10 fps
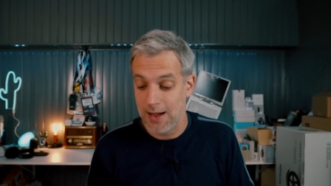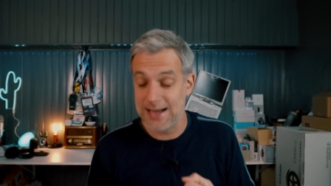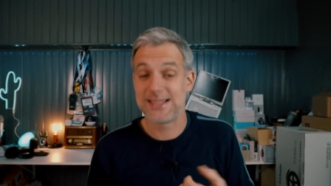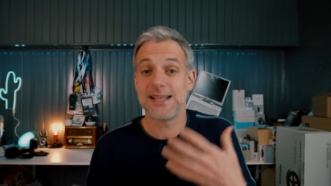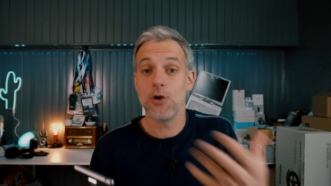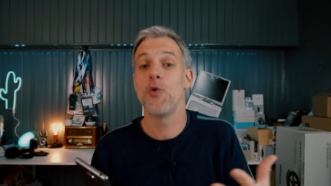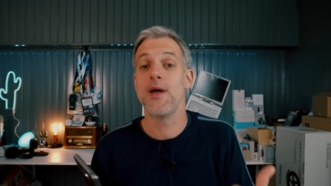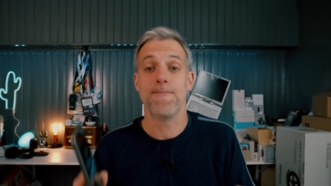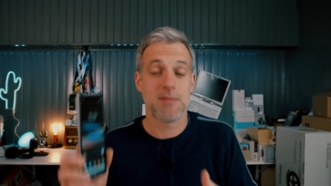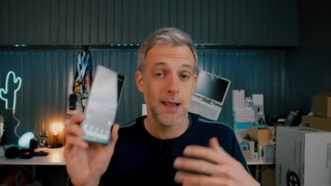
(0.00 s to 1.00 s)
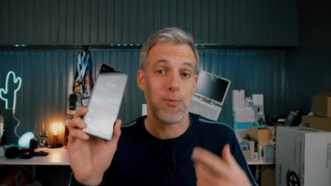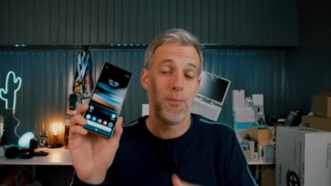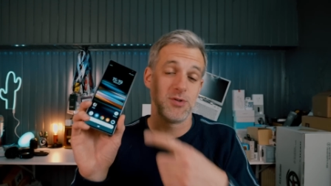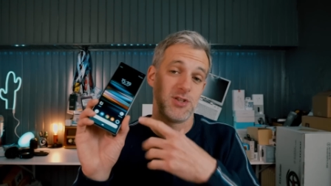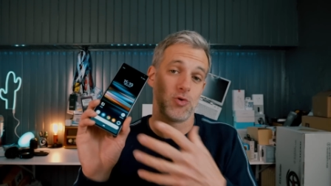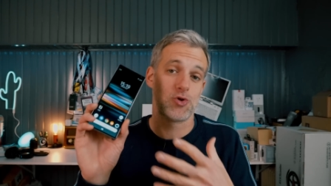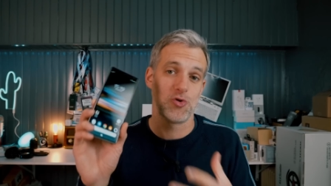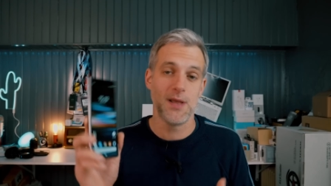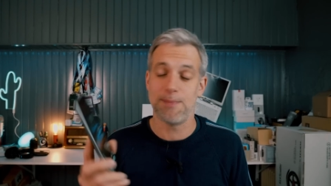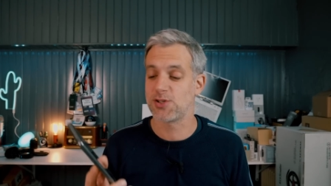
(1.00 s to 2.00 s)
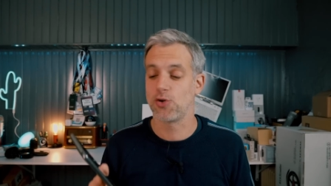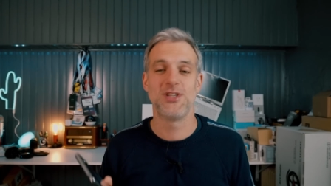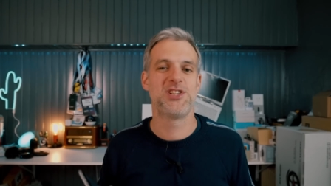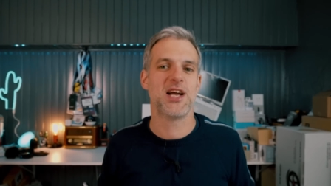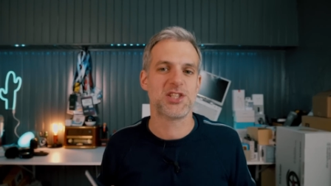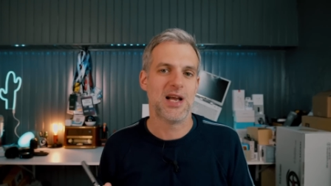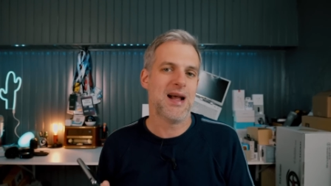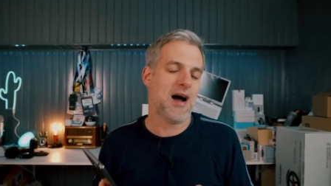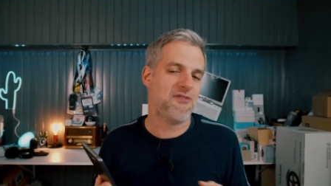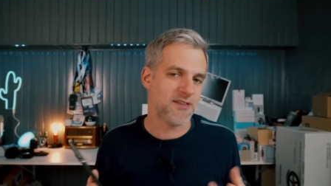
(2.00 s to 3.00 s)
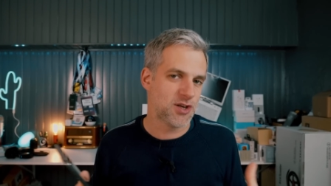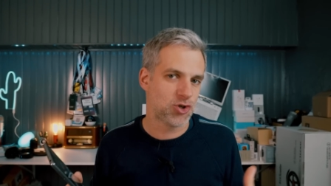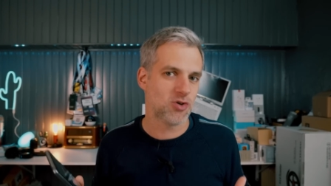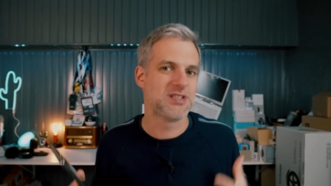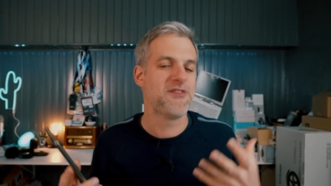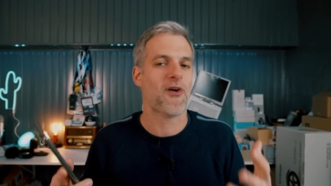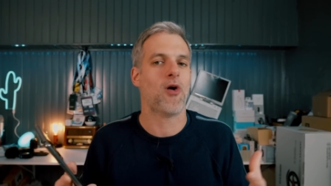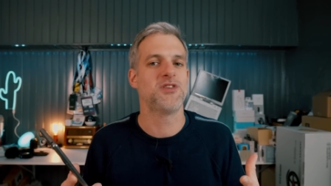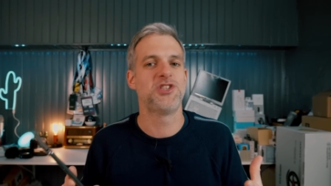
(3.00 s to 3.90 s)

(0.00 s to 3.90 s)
aller saluer la proposition de Sony parce qu'ils cherchent à faire des choses différentes.